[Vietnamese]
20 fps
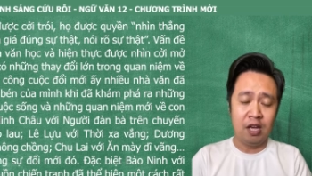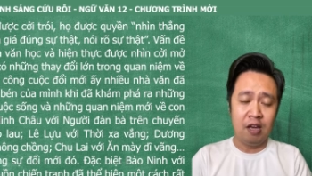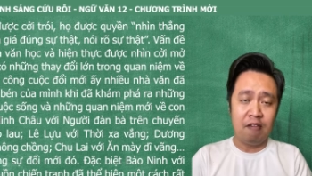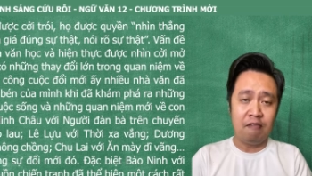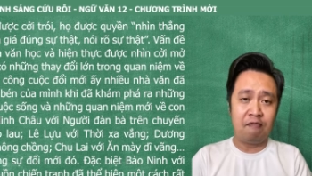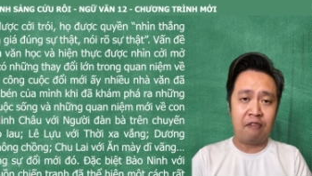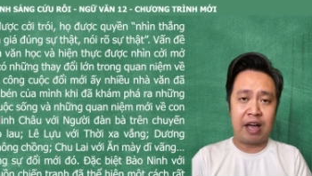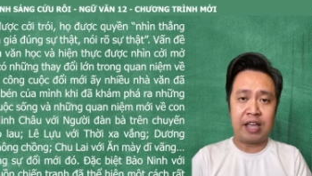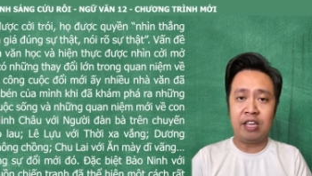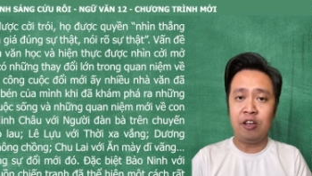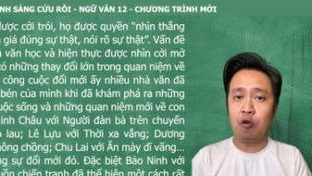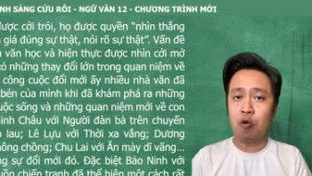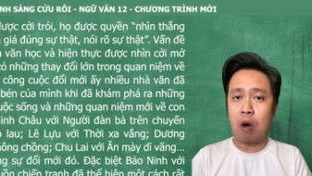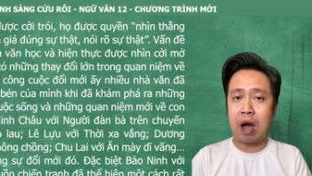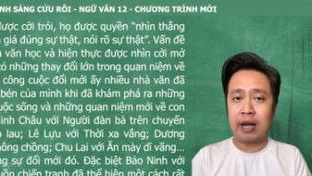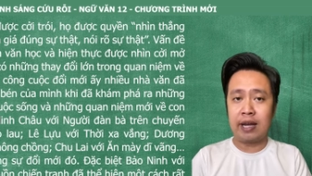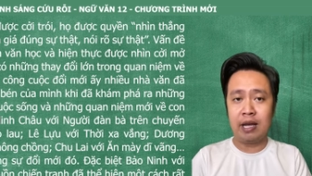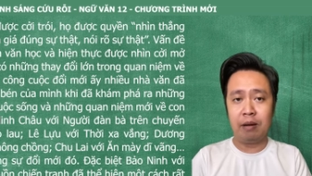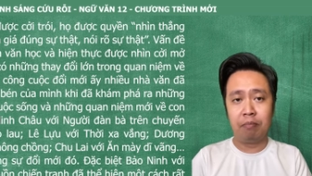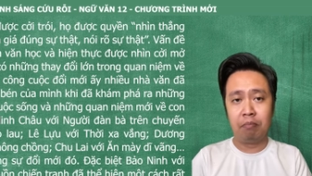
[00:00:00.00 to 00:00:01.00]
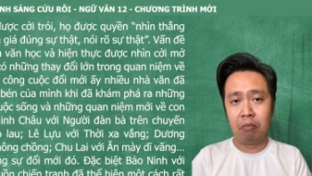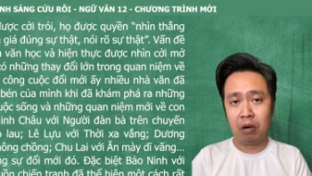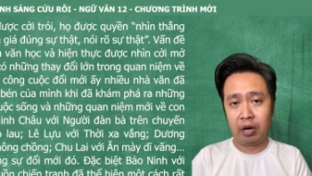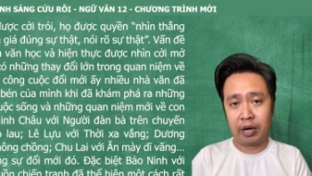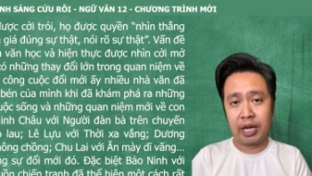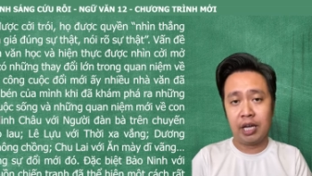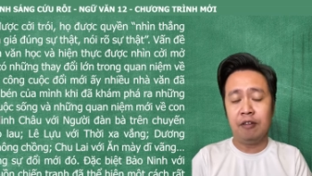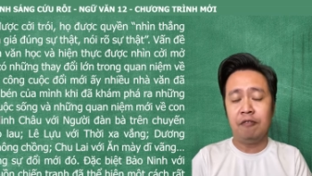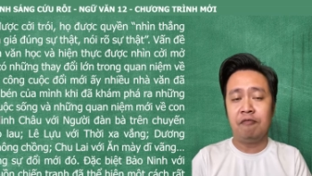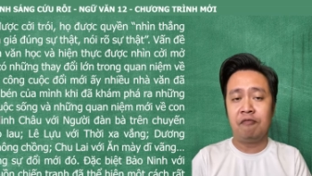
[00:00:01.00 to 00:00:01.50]
và những quan niệm
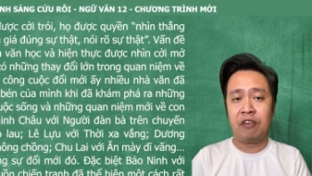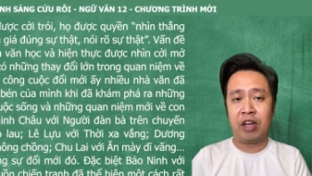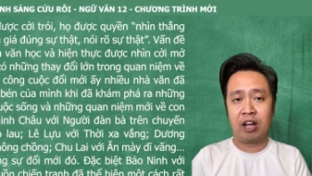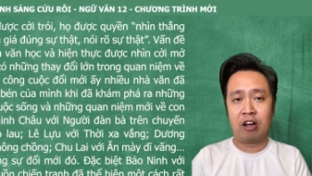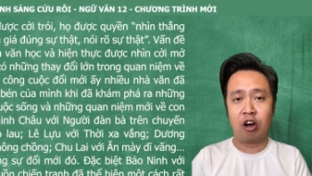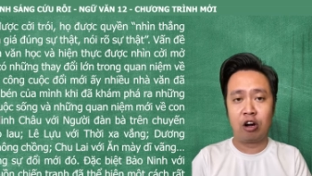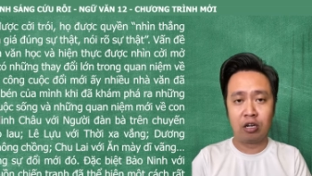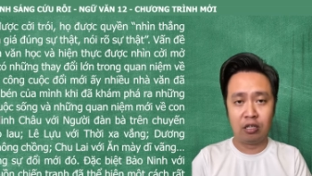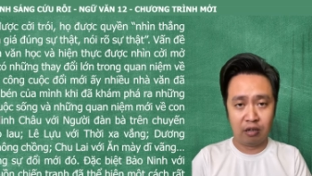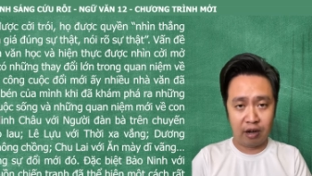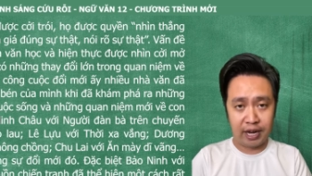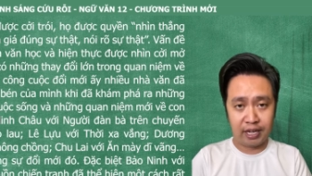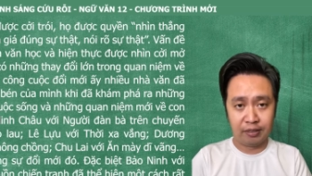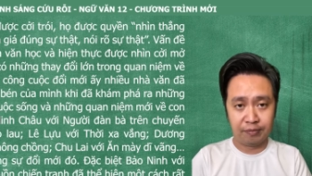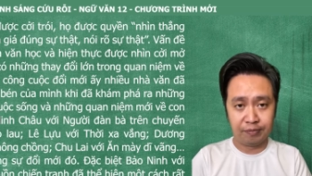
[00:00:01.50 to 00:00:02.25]
mới về con người.